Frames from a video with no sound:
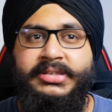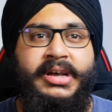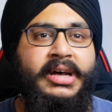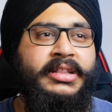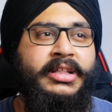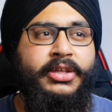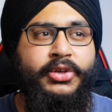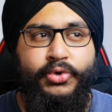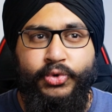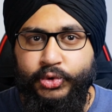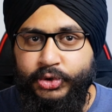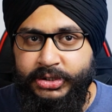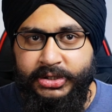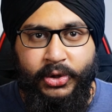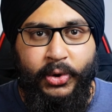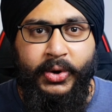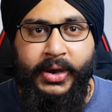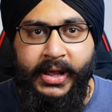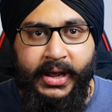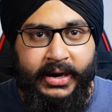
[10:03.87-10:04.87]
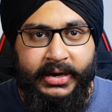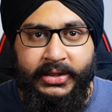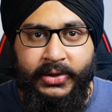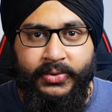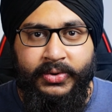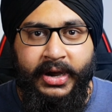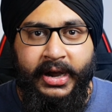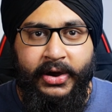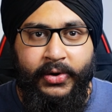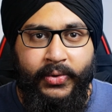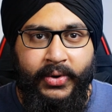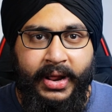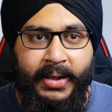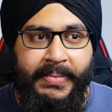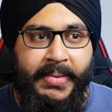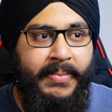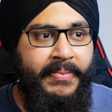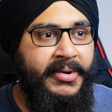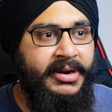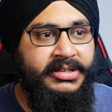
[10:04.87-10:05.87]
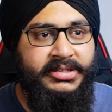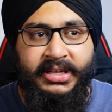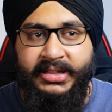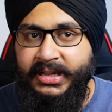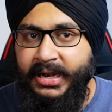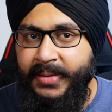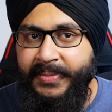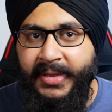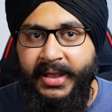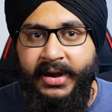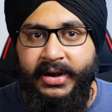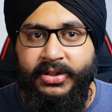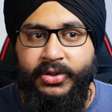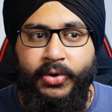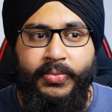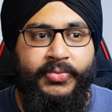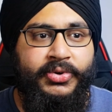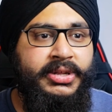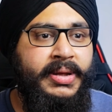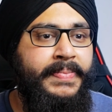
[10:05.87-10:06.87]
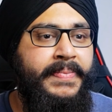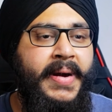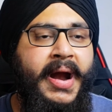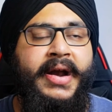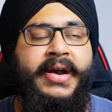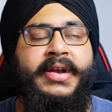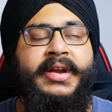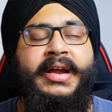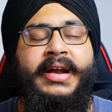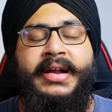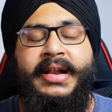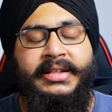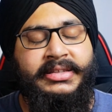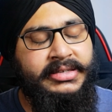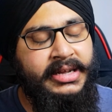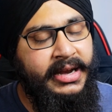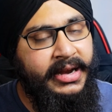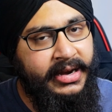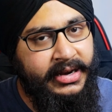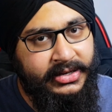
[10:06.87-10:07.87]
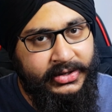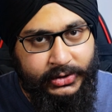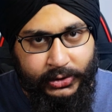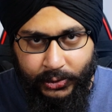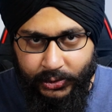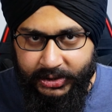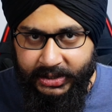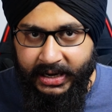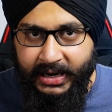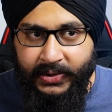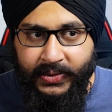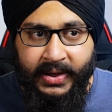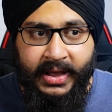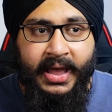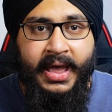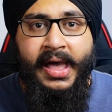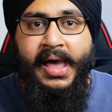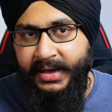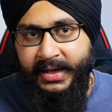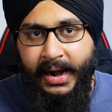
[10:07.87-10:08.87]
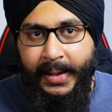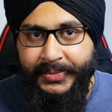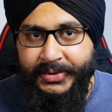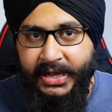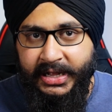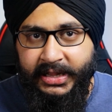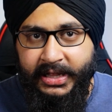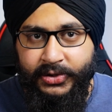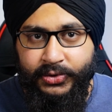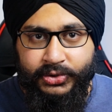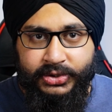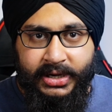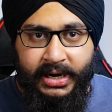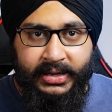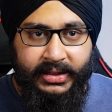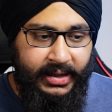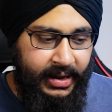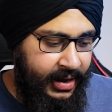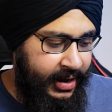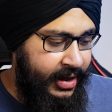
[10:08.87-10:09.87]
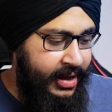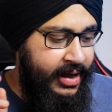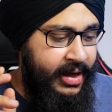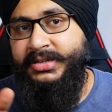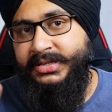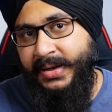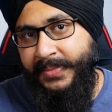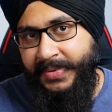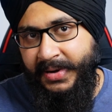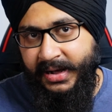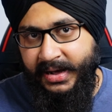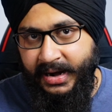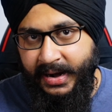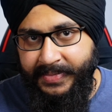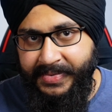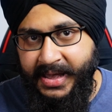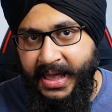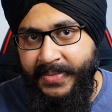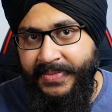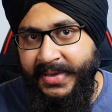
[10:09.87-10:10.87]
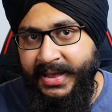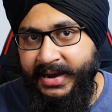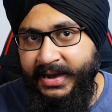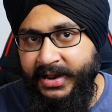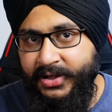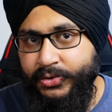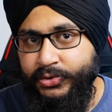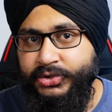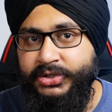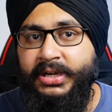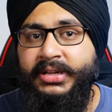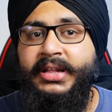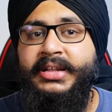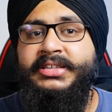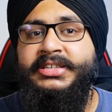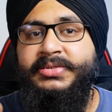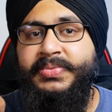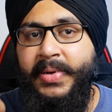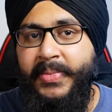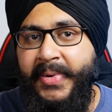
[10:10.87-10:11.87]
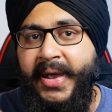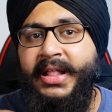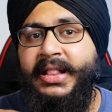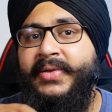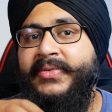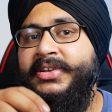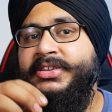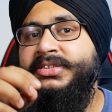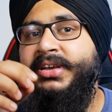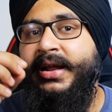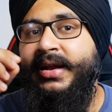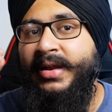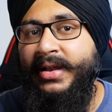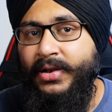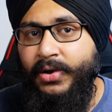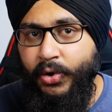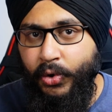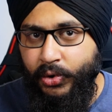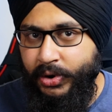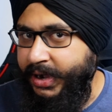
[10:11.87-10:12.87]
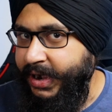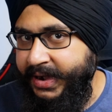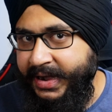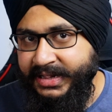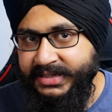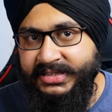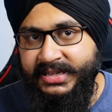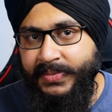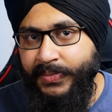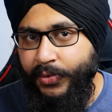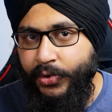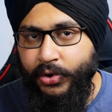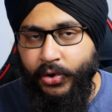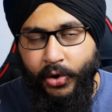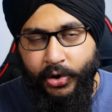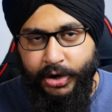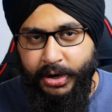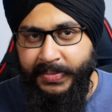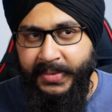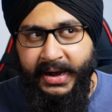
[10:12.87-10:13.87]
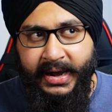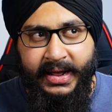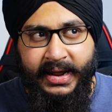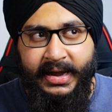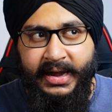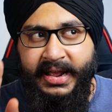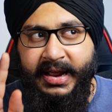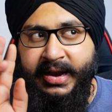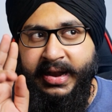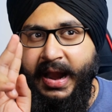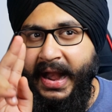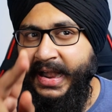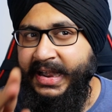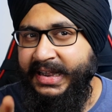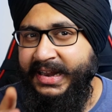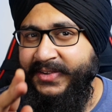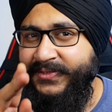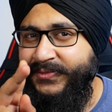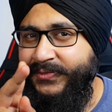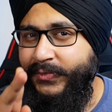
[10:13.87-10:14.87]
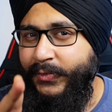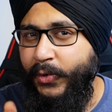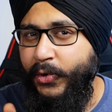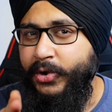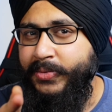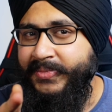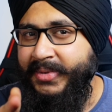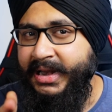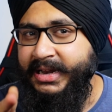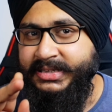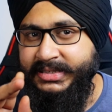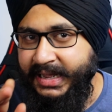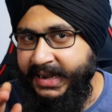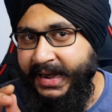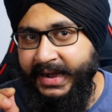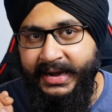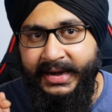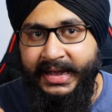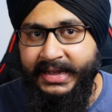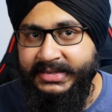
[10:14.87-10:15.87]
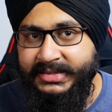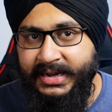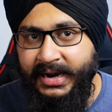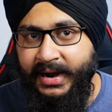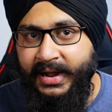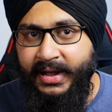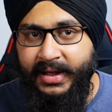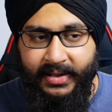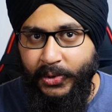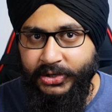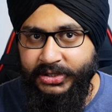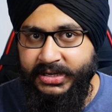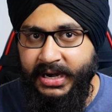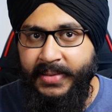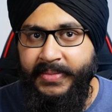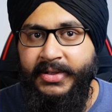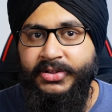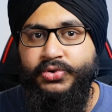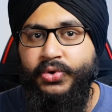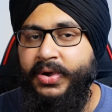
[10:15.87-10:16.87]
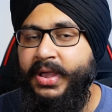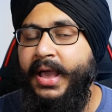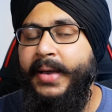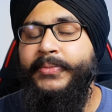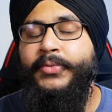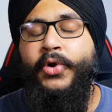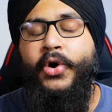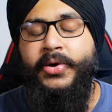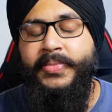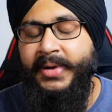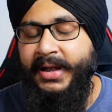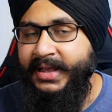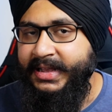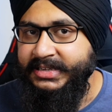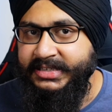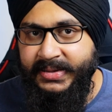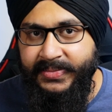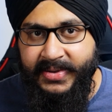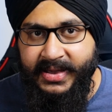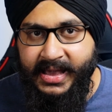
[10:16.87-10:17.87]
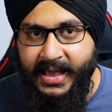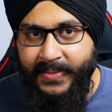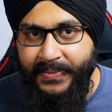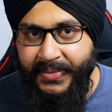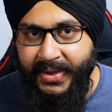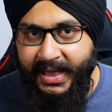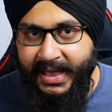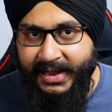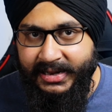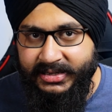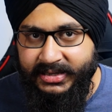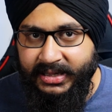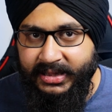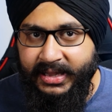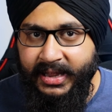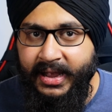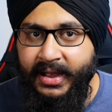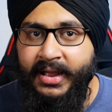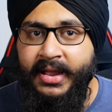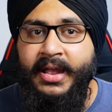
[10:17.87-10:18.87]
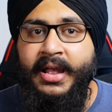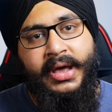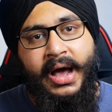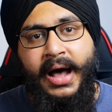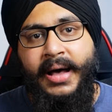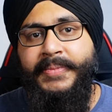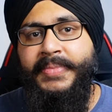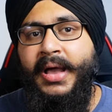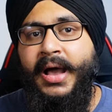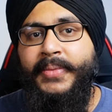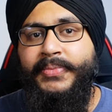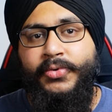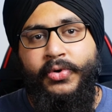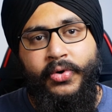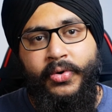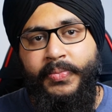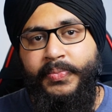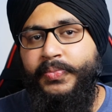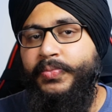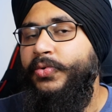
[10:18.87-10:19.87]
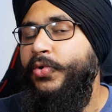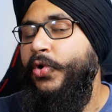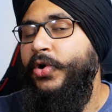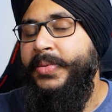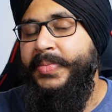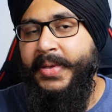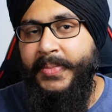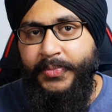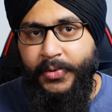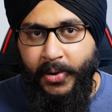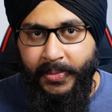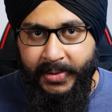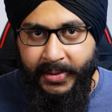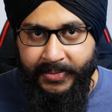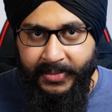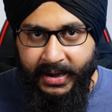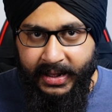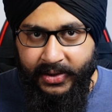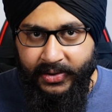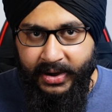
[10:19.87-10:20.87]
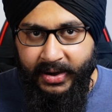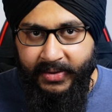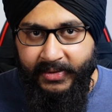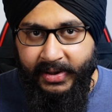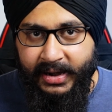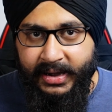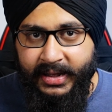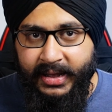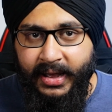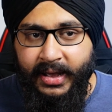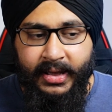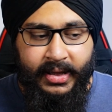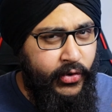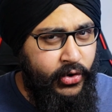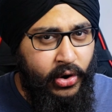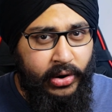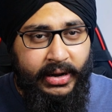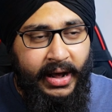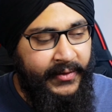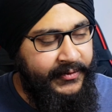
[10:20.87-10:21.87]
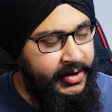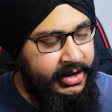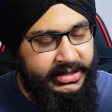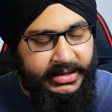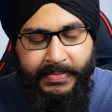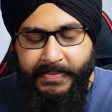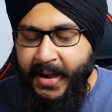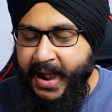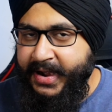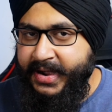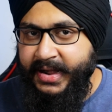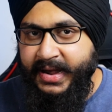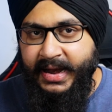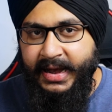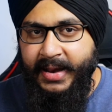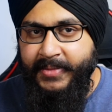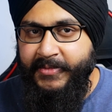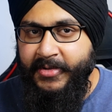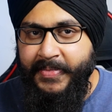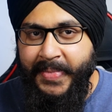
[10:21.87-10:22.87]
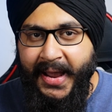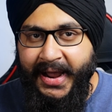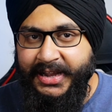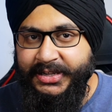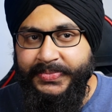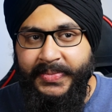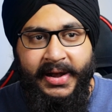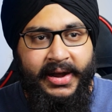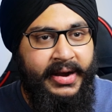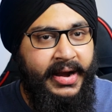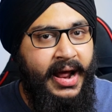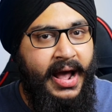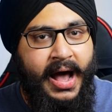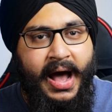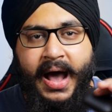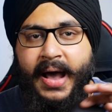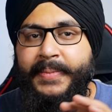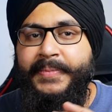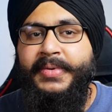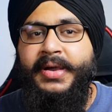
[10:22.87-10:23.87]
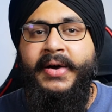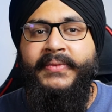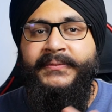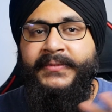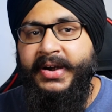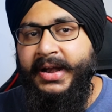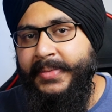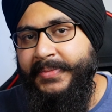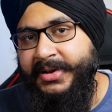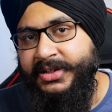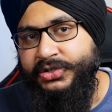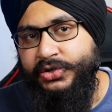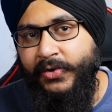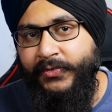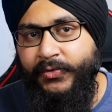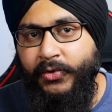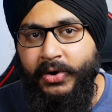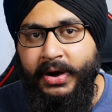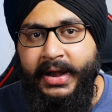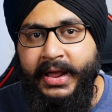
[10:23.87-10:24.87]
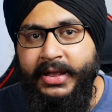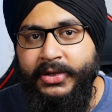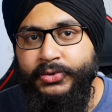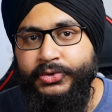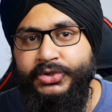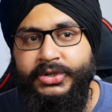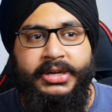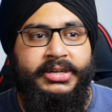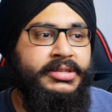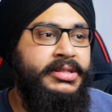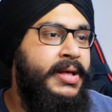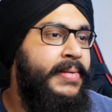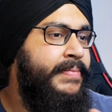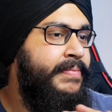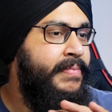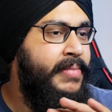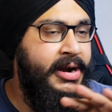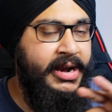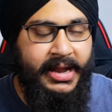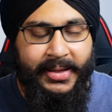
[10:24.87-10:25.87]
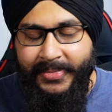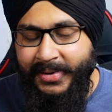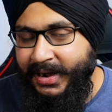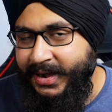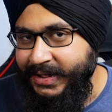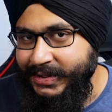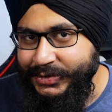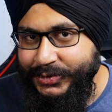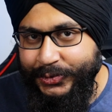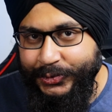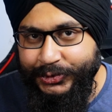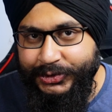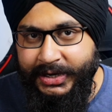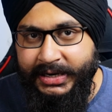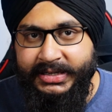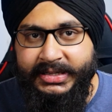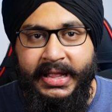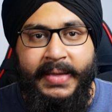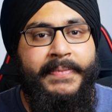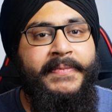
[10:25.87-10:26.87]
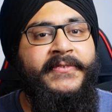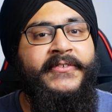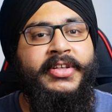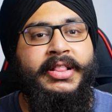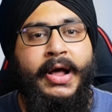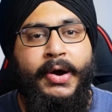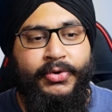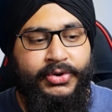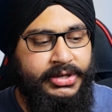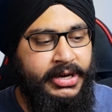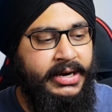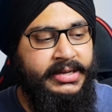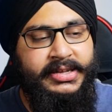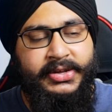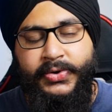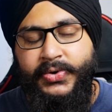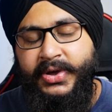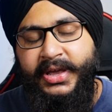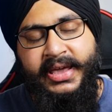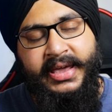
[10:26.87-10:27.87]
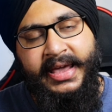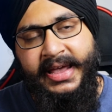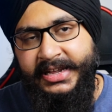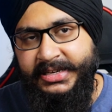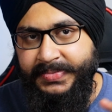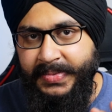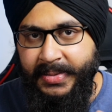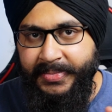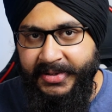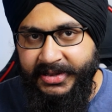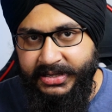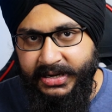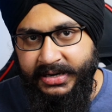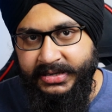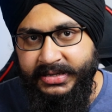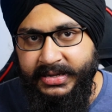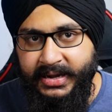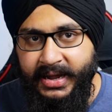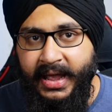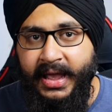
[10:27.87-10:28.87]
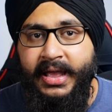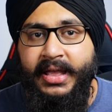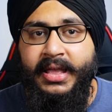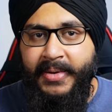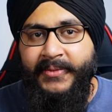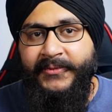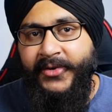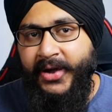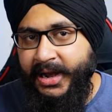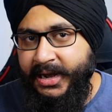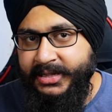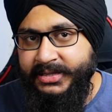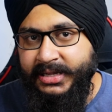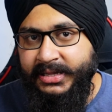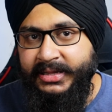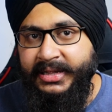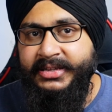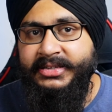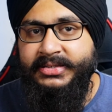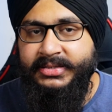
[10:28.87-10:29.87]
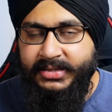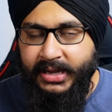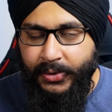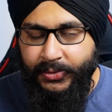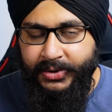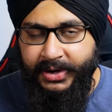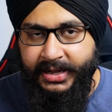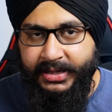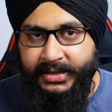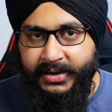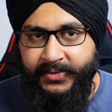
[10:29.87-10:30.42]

ज़्यादा यूज़ तो नहीं करता हूँ डे टू डे में पर जितना भी करता हूँ मुझे बैटरी की टेंशन लेने की जरूरत ही नहीं हुई बट अगर आप ज़्यादा यूज़ करते हैं फॉर एग्जाम्पल अगर आप गेमिंग के लिए यूज़ करते हैं जिसमें बाय द वे इसका लो लेटेंसी मोड ऑटोमेटिकली है नाइन्टी फोर मिली सेकेंड का इसका रिस्पॉन्स टाइम है जो कि आप नॉर्मली किसी भी गेम में खेल सकते हैं तो यहाँ पे आपको कोई भी प्रॉब्लम नहीं होने वाली है ओवरऑल काफ़ी अच्छा बैटरी के लिए भी पैकेज मिल रहा है आप कंफर्टेबली इसको फुल डे यूज़ कर सकते हैं मल्टीपल डेज यूज़ कर सकते हैं विदाउट चार्जिंग क्योंकि केस में भी चार्जिंग है अब हम फाइनली चलते हैं साउंड की